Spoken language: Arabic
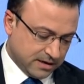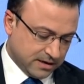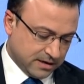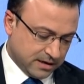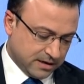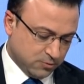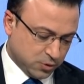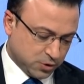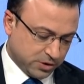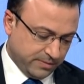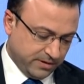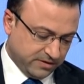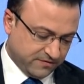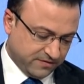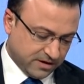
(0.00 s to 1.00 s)

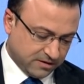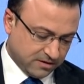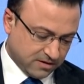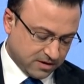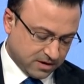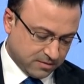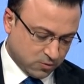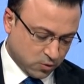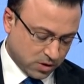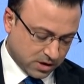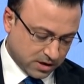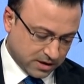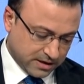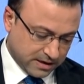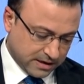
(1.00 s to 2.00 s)
المجرمين في النظام
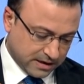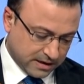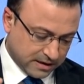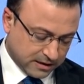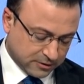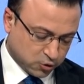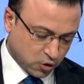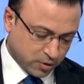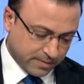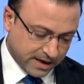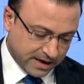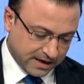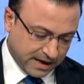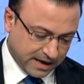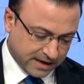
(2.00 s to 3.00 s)

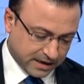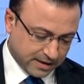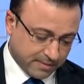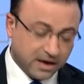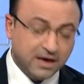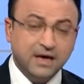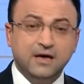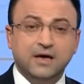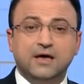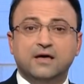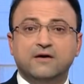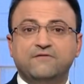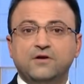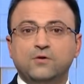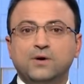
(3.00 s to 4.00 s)
والطغمه الحاكمه
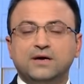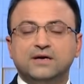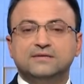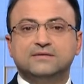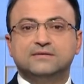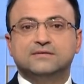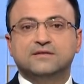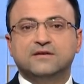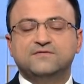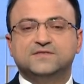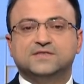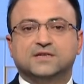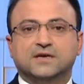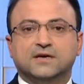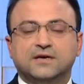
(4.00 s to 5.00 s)
في الوقت
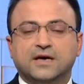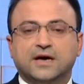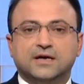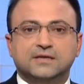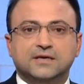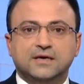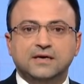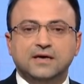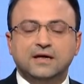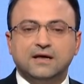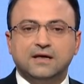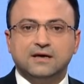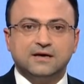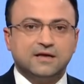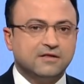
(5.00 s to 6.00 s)
نفسه يعني
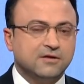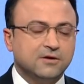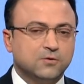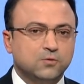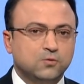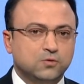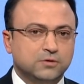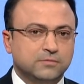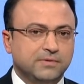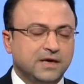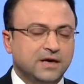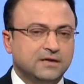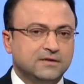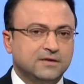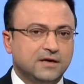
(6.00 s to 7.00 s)
يرى كثيرون
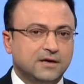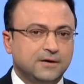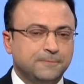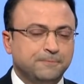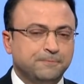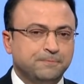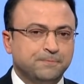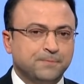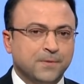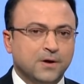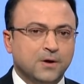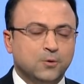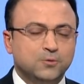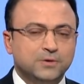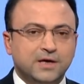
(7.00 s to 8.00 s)
بان
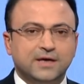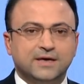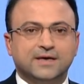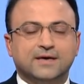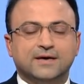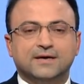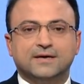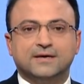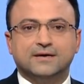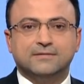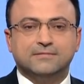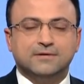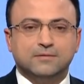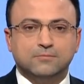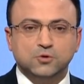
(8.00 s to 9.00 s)
هناك
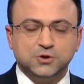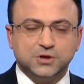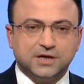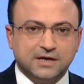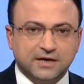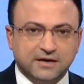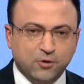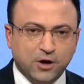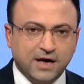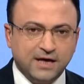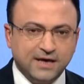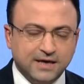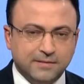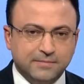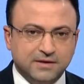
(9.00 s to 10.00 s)
مشكله
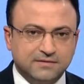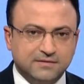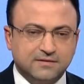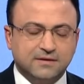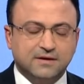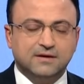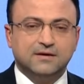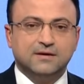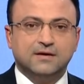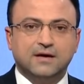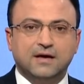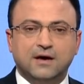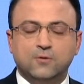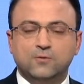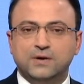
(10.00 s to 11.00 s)
محاكمه
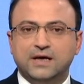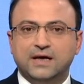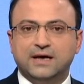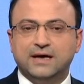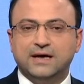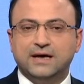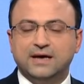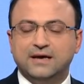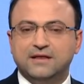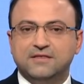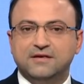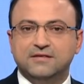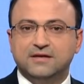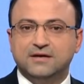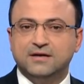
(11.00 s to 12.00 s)
آه، هؤلاء
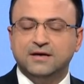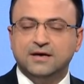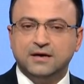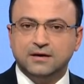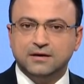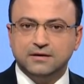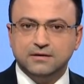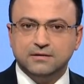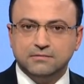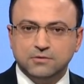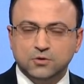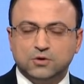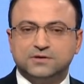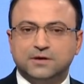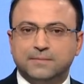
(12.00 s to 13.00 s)
الذين
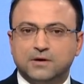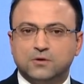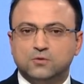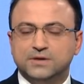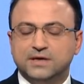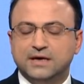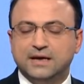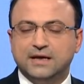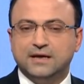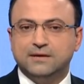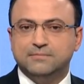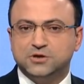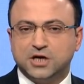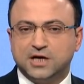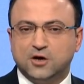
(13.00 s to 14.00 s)
يعتبرون
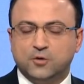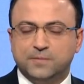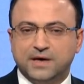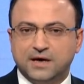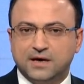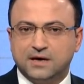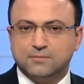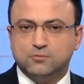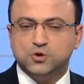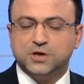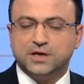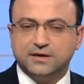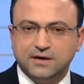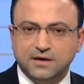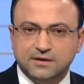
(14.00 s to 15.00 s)
الى بشكل او باخر
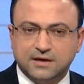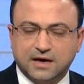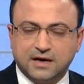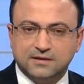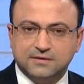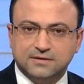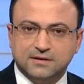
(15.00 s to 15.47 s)
منشقين عن